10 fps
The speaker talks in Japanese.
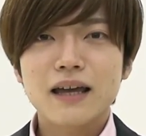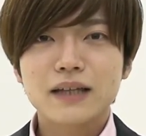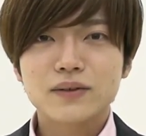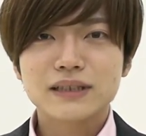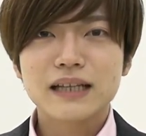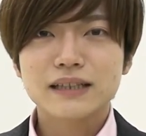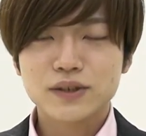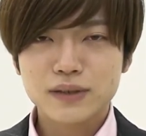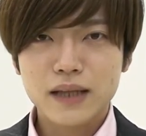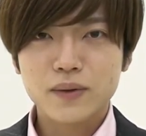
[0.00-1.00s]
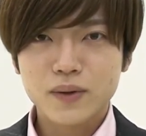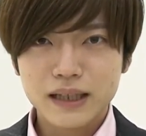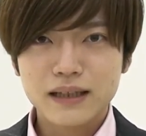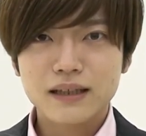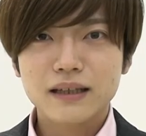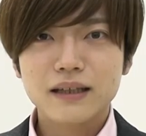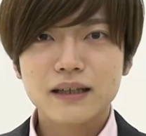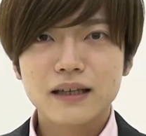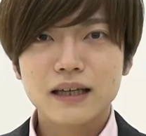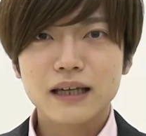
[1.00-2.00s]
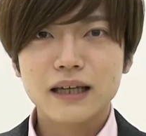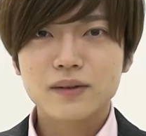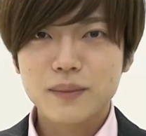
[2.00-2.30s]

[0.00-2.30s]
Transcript: えーと、2020年残り、えーと、